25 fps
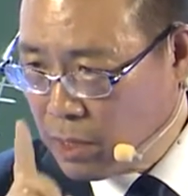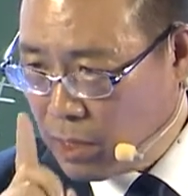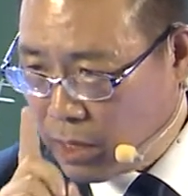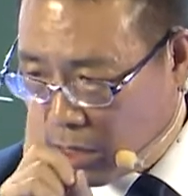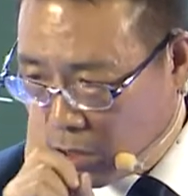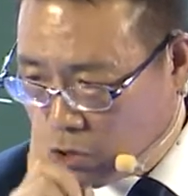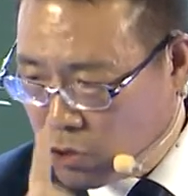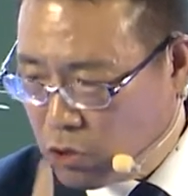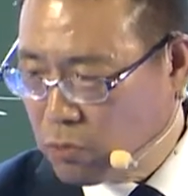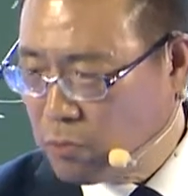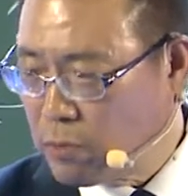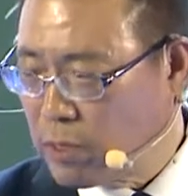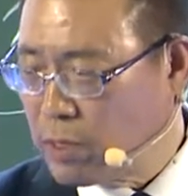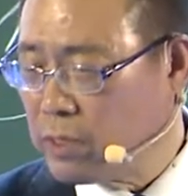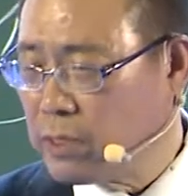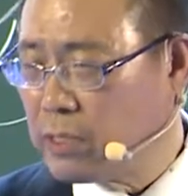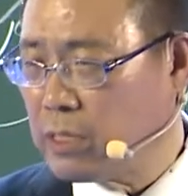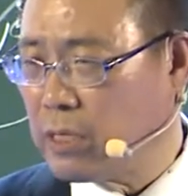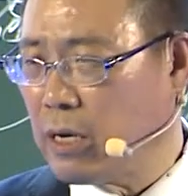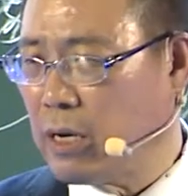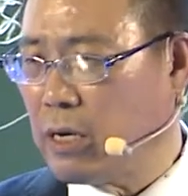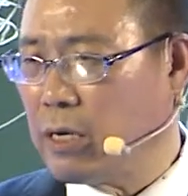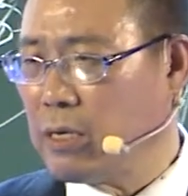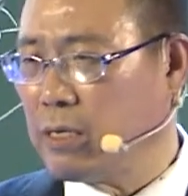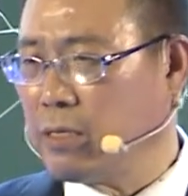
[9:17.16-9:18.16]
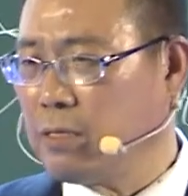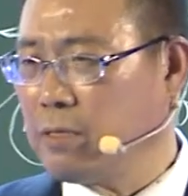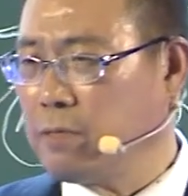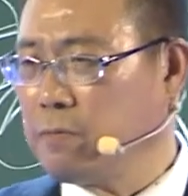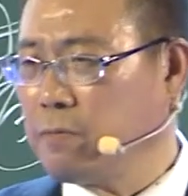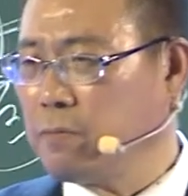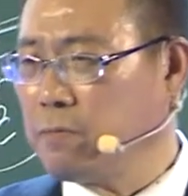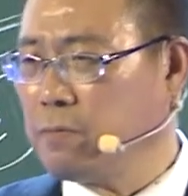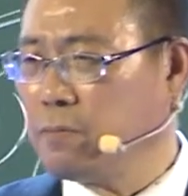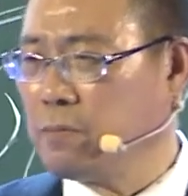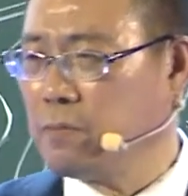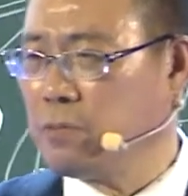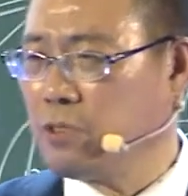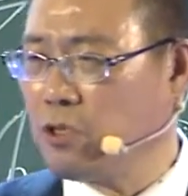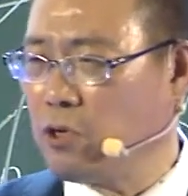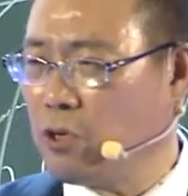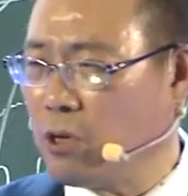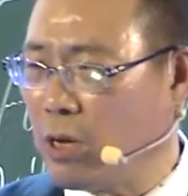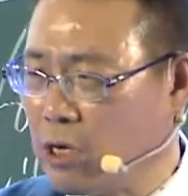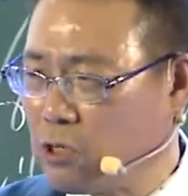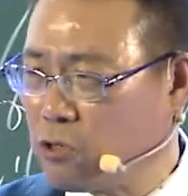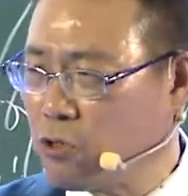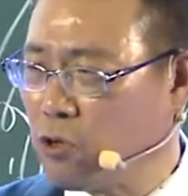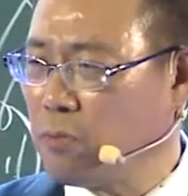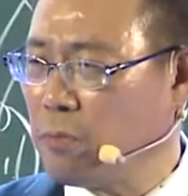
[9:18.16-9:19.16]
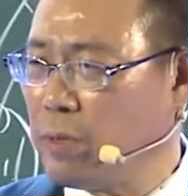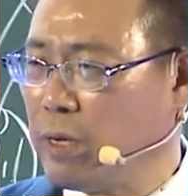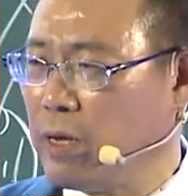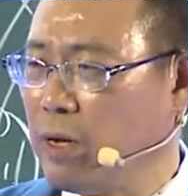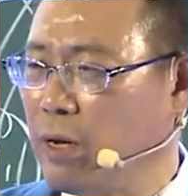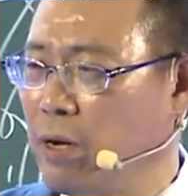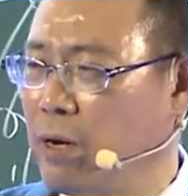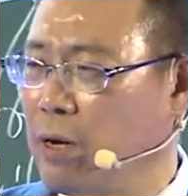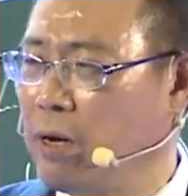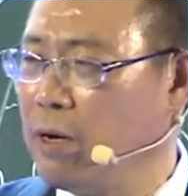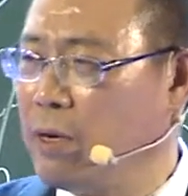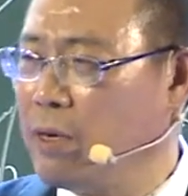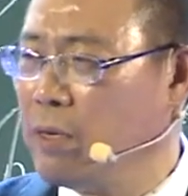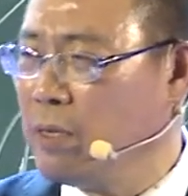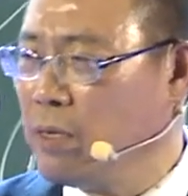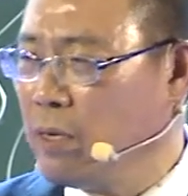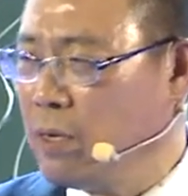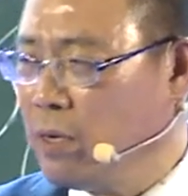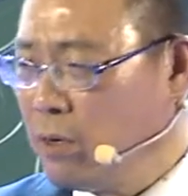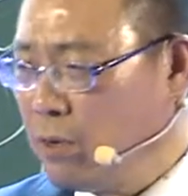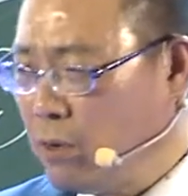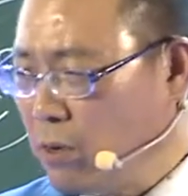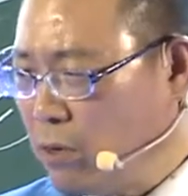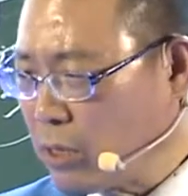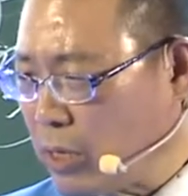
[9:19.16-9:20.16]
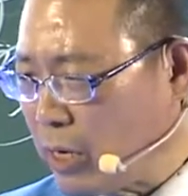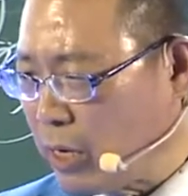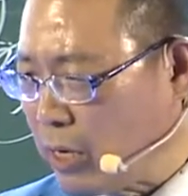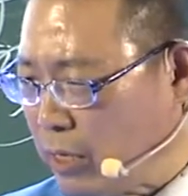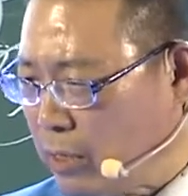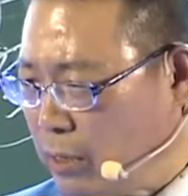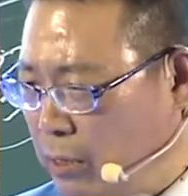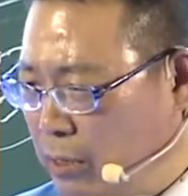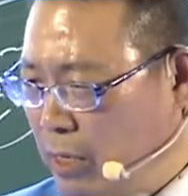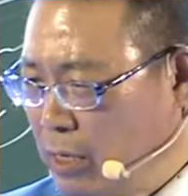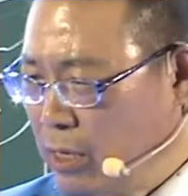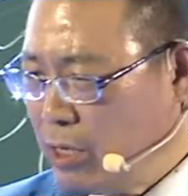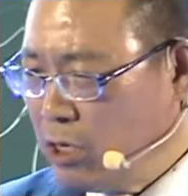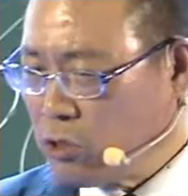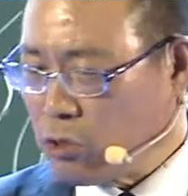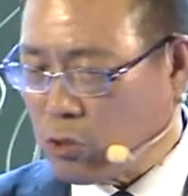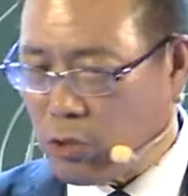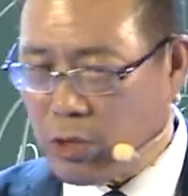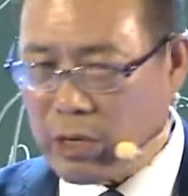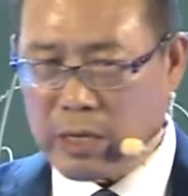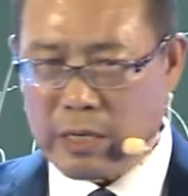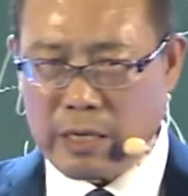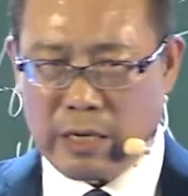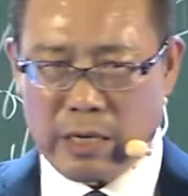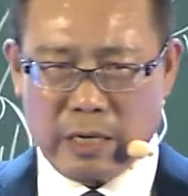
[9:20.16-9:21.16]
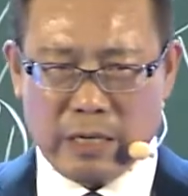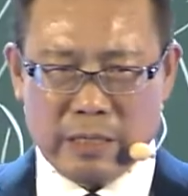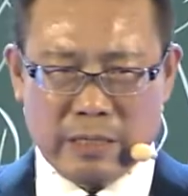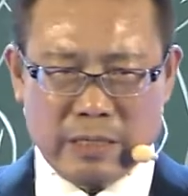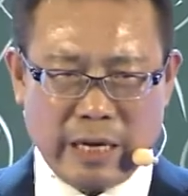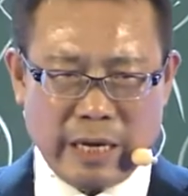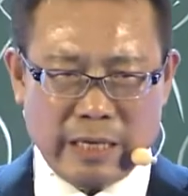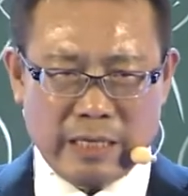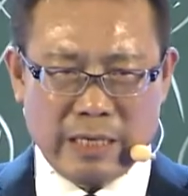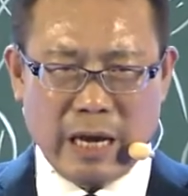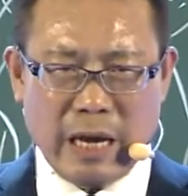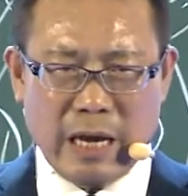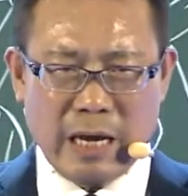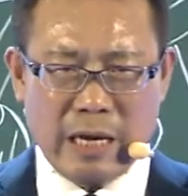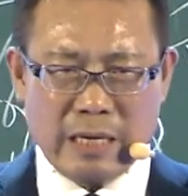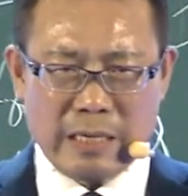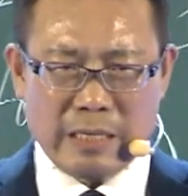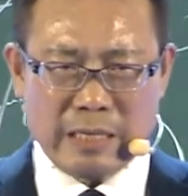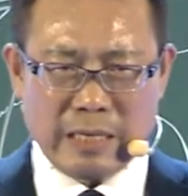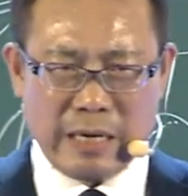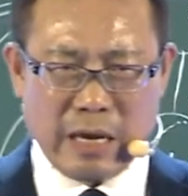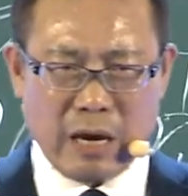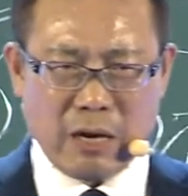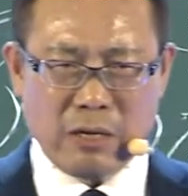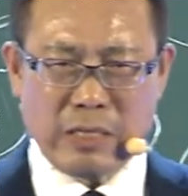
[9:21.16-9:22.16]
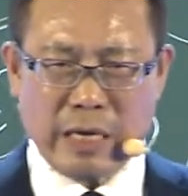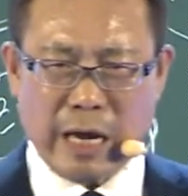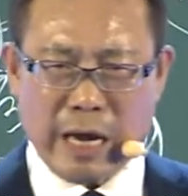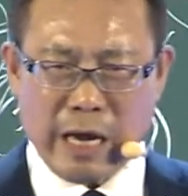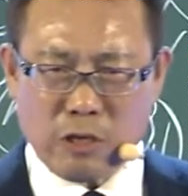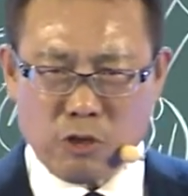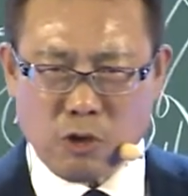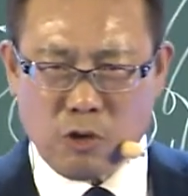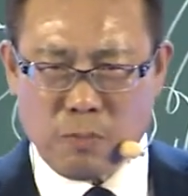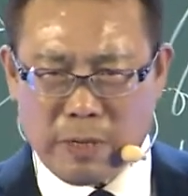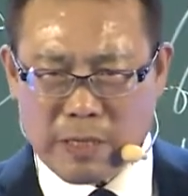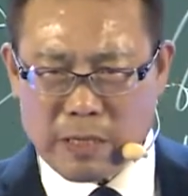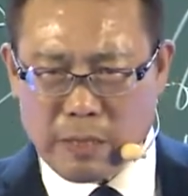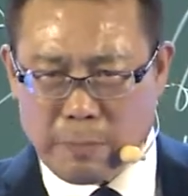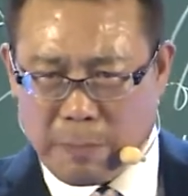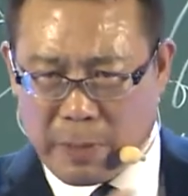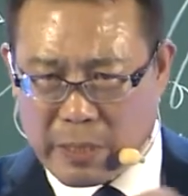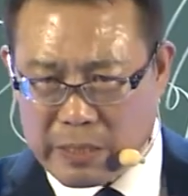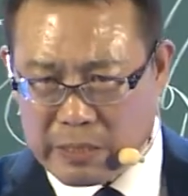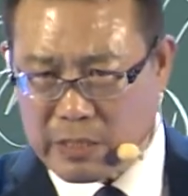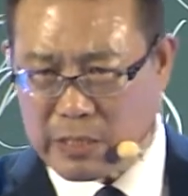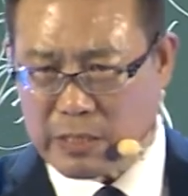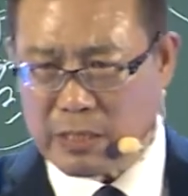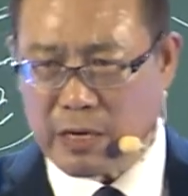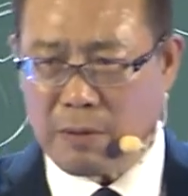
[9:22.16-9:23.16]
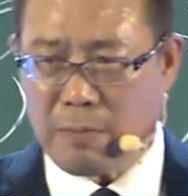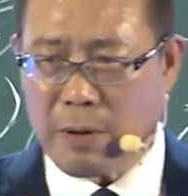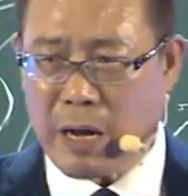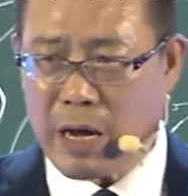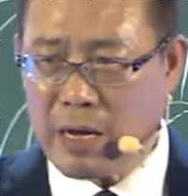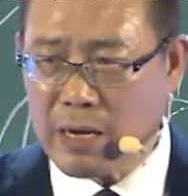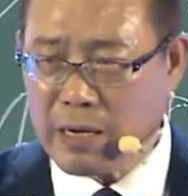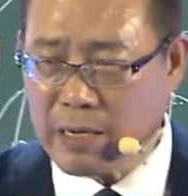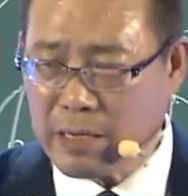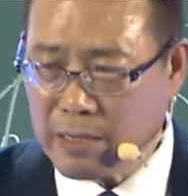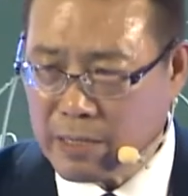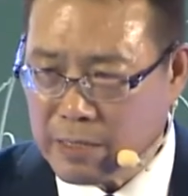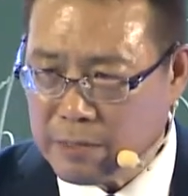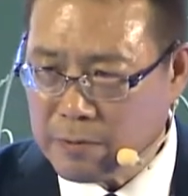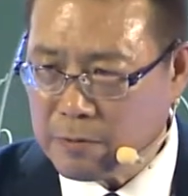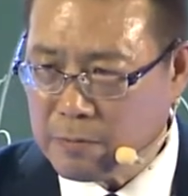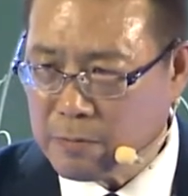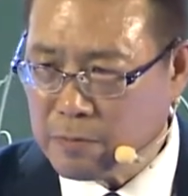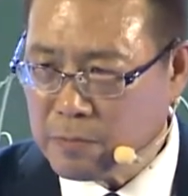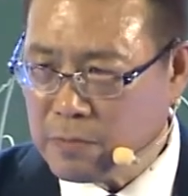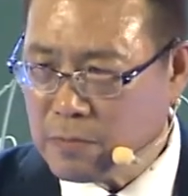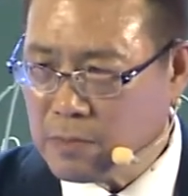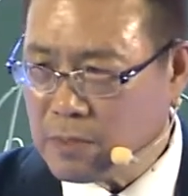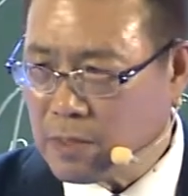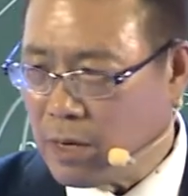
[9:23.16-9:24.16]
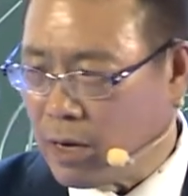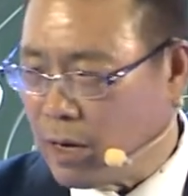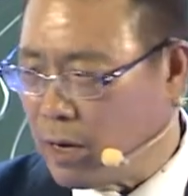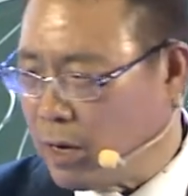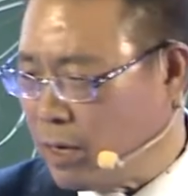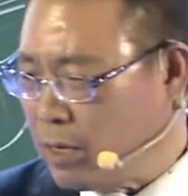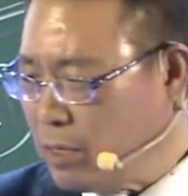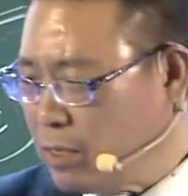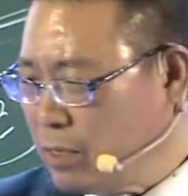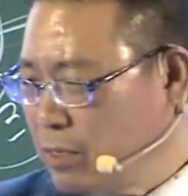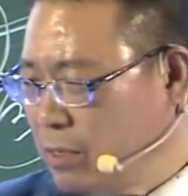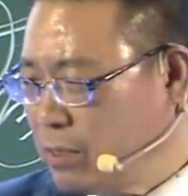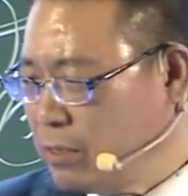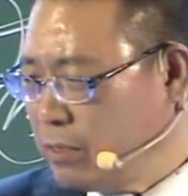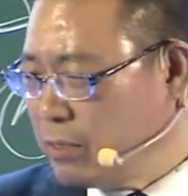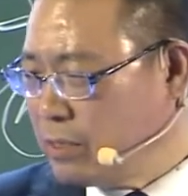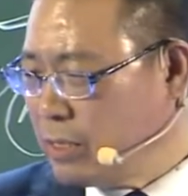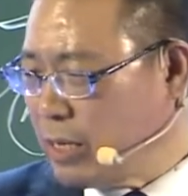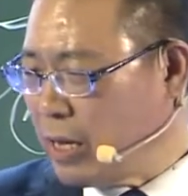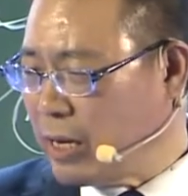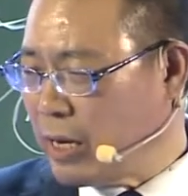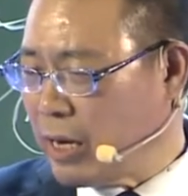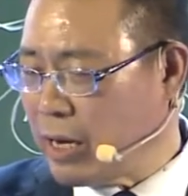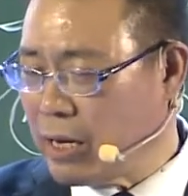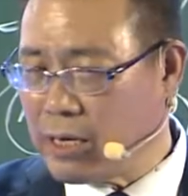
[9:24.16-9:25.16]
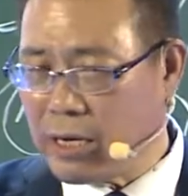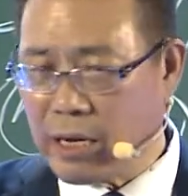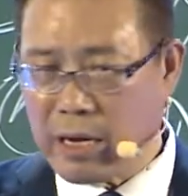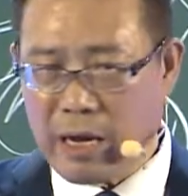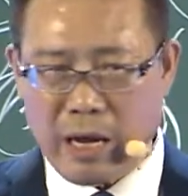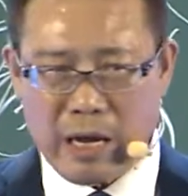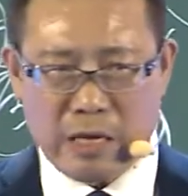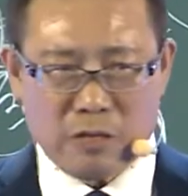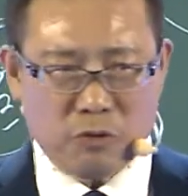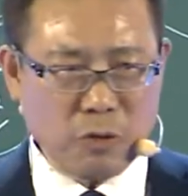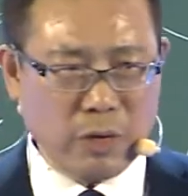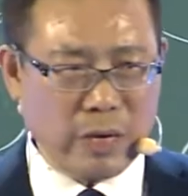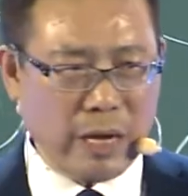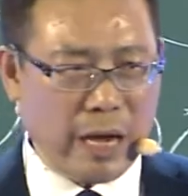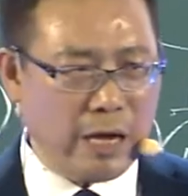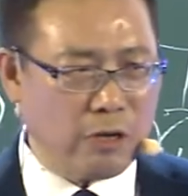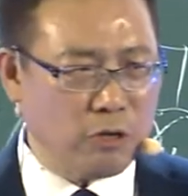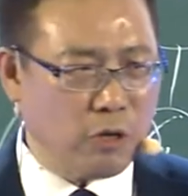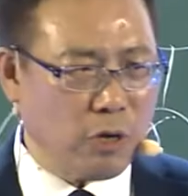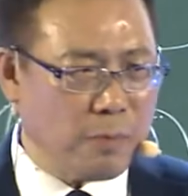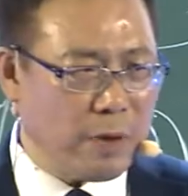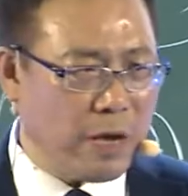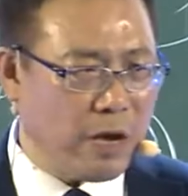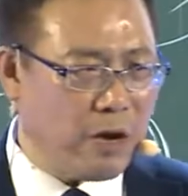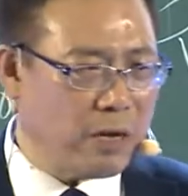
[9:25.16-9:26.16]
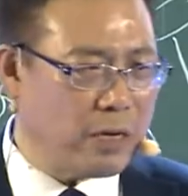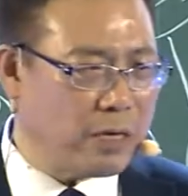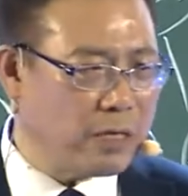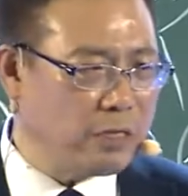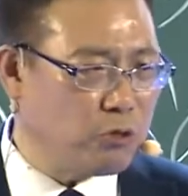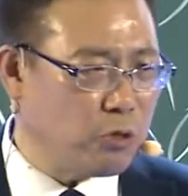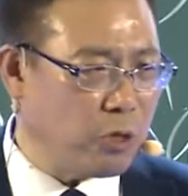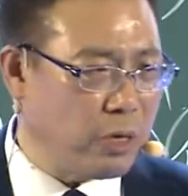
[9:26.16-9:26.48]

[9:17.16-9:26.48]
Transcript: 爱多美一家，只有爱多美哈。OK， 所以呢，大家了解爱多美的本质了吗？啊、哦，再来呢，所以爱多美要跟